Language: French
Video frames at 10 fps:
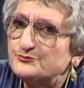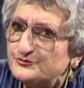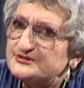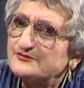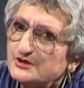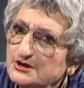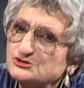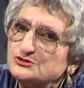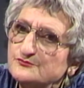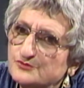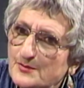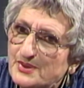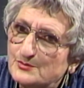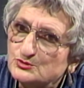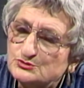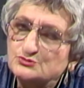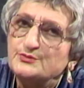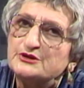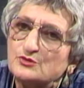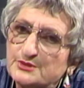c'est vrai, je ne vois pas beaucoup
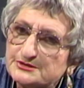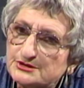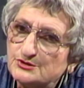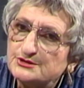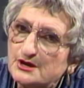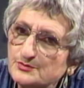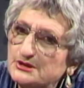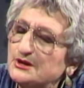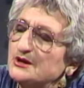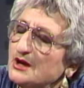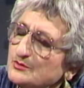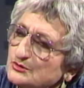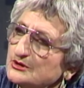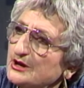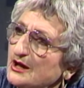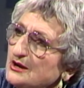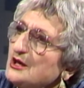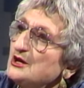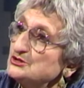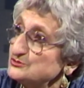mes compatriotes arméniens à Montréal,
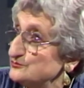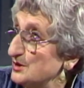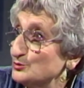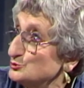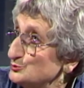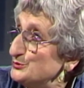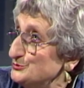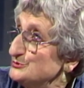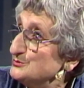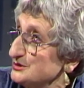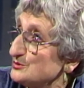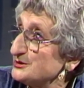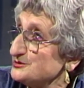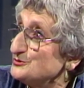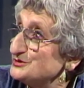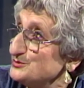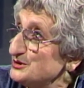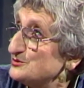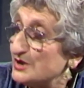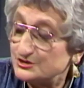je vois beaucoup plus mes compatriotes
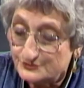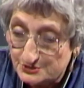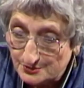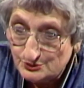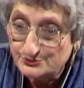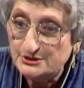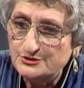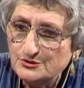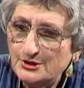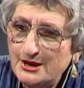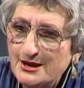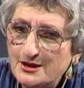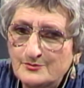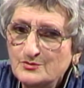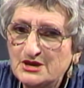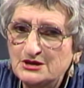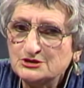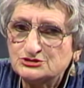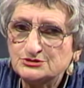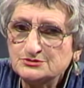québécois, je vis dans mon milieu,
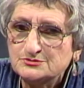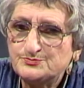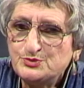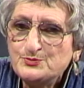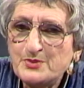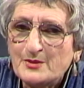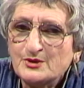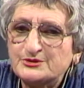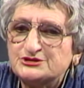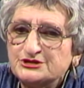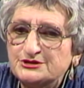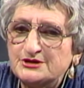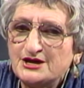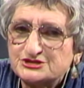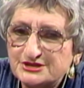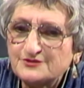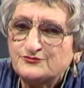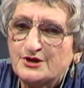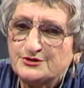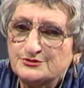mais je ne peux pas m'empêcher, à chaque
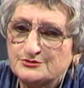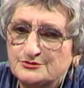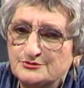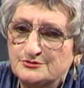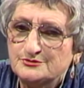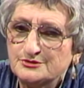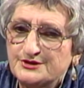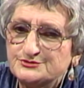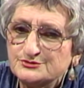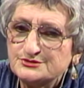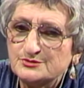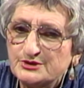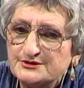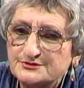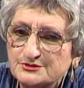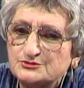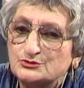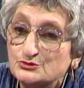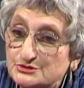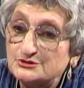fois que l'occasion s'en présente,
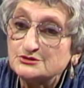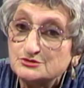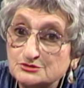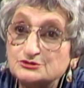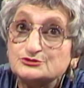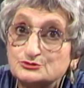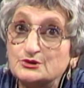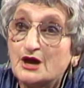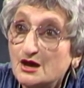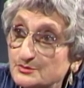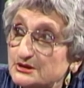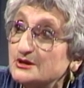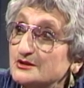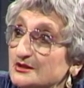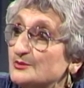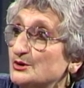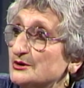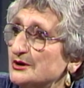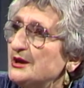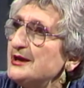de dire que je suis arménienne d'abord.